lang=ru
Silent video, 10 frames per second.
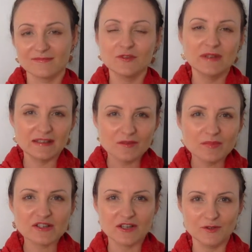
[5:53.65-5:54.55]
Ну, на
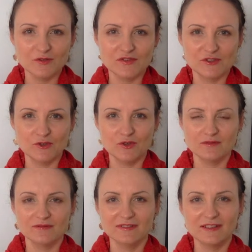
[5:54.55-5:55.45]
этом, пожалуй, все.
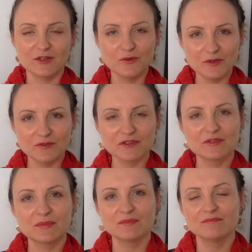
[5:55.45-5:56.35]
На такой
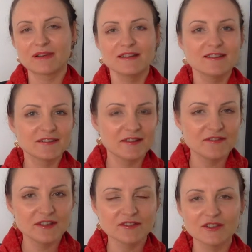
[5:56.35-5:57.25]
вот
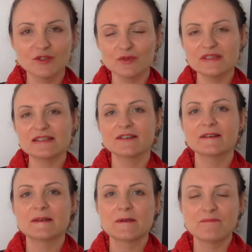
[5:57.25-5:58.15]
проникновенной ноте.
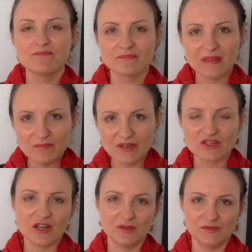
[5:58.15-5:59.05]

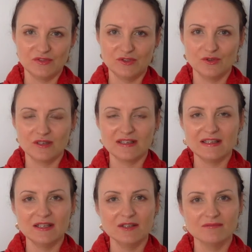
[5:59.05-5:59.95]
Пожалуй, все.
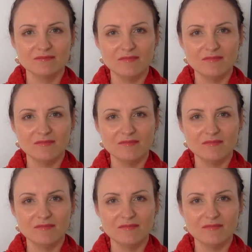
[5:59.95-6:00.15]
И